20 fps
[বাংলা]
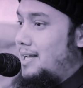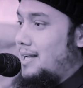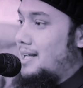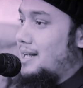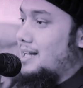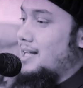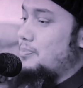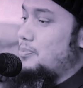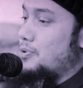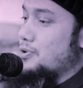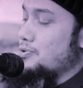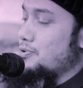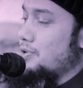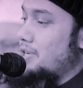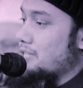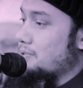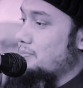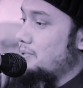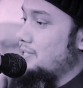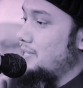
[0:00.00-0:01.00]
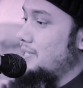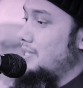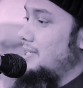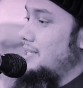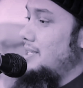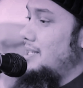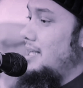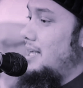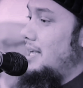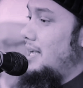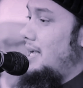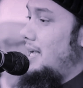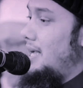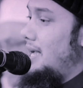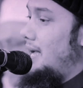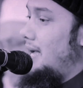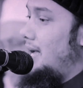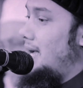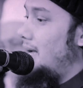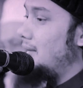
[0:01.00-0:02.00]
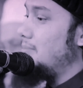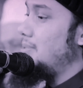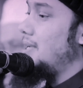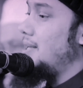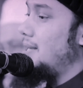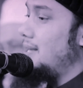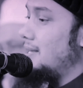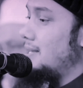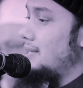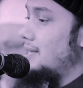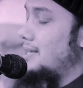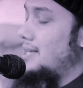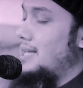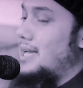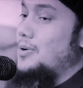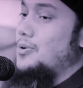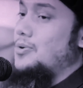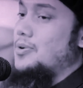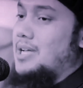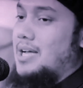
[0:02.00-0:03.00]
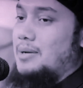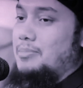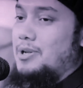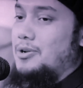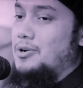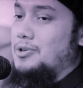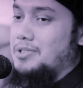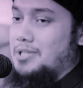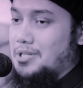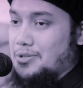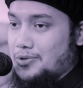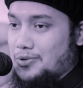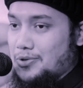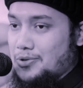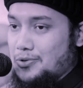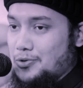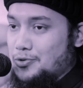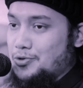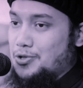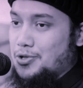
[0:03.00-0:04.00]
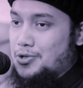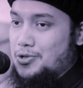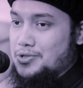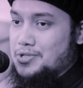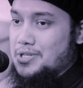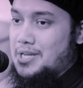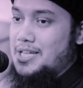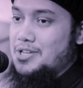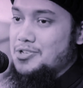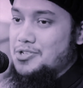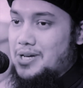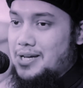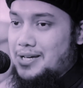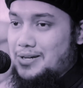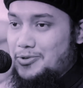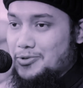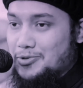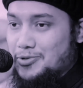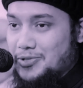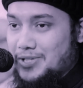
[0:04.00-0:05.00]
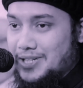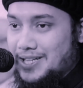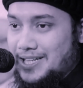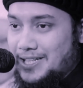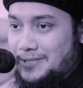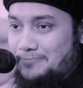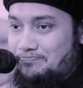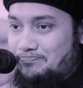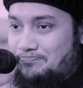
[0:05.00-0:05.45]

এখানে একটা প্রশ্ন আসবে যে হাবিলকে কেন কাবিল হত্যা করলো উত্তর হচ্ছে হিংসা উত্তরটা কি